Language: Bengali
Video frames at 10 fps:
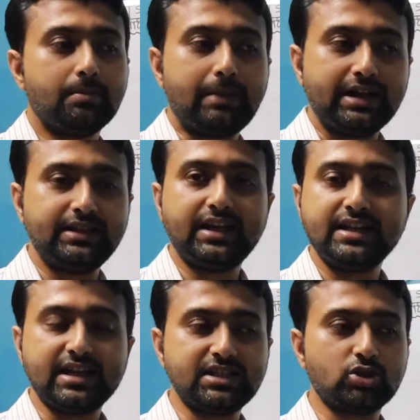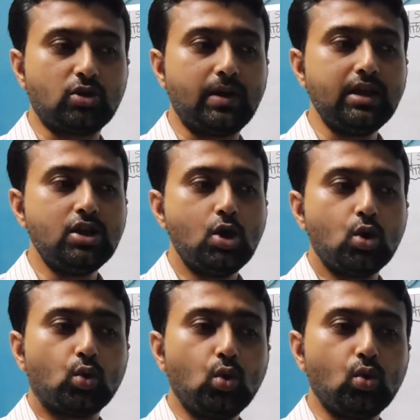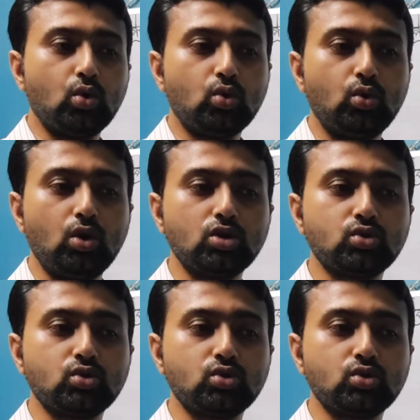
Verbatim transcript: বাড়ির দিকে যাচ্ছে সবাই কুকুরগুলো